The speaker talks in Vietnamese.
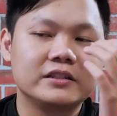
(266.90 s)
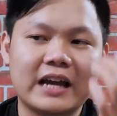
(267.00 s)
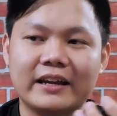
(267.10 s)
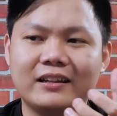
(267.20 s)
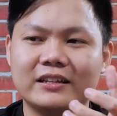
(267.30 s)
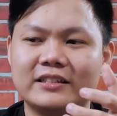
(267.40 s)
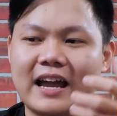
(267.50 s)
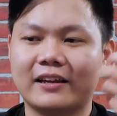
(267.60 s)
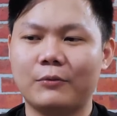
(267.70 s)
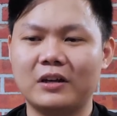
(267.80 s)
tránh cái tình
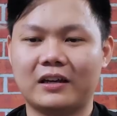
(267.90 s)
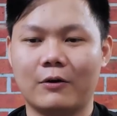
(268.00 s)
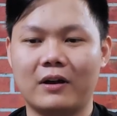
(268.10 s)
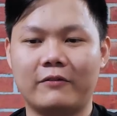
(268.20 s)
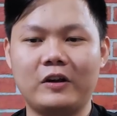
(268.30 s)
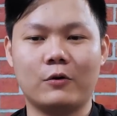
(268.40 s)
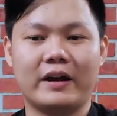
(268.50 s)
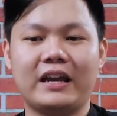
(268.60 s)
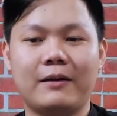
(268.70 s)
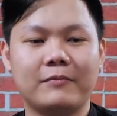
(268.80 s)
trạng giống như kiểu là ví dụ
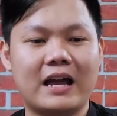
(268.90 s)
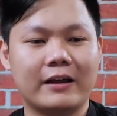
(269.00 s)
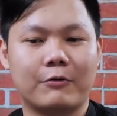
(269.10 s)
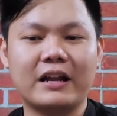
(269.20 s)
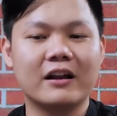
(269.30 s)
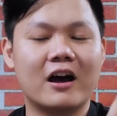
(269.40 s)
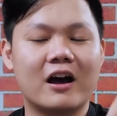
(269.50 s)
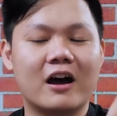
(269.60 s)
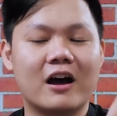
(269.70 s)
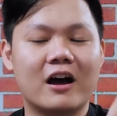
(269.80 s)
anh em đang render một cái